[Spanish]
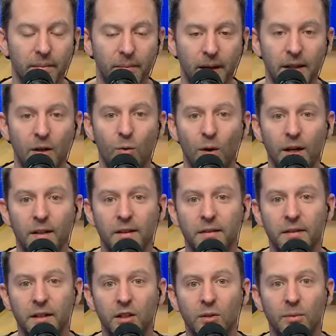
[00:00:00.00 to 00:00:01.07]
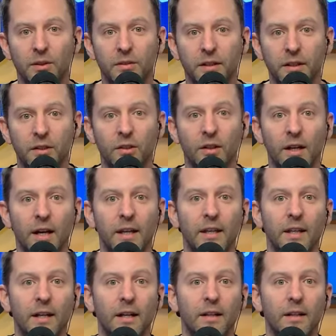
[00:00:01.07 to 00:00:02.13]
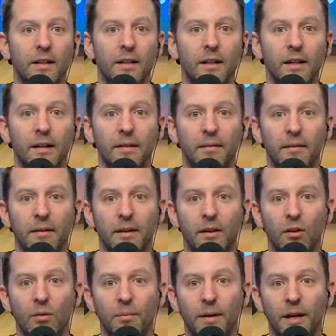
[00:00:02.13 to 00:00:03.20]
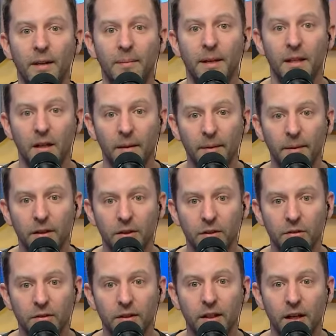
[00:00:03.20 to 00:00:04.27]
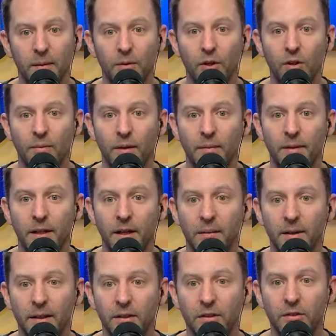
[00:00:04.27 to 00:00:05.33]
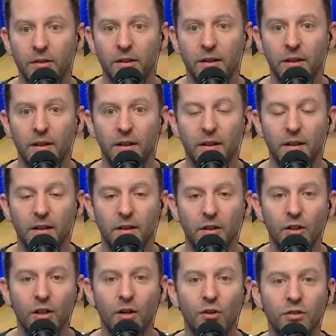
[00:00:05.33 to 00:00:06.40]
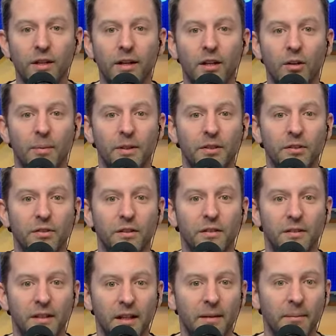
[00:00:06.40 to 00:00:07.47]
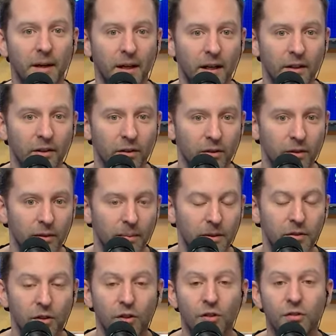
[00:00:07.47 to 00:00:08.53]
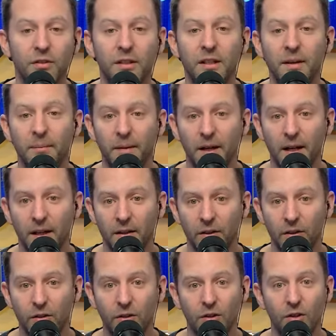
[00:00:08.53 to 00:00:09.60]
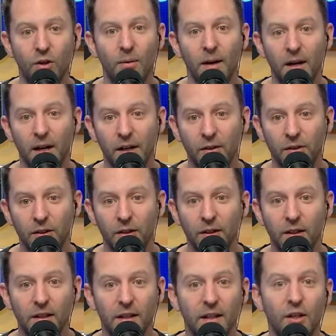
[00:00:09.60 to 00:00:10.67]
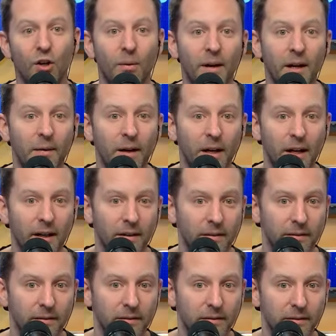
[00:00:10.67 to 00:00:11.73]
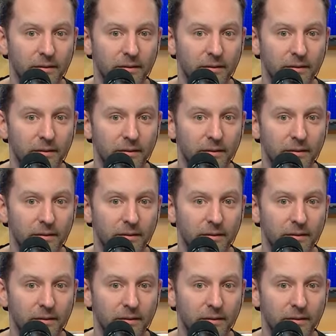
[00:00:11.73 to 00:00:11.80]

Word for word: más del 45% en caída de compra de medicamentos, dejamos de comprar medicamentos, y otra cosa es que los precios sigan bajando, los precios no siguen bajando, no bajaron y no van a bajar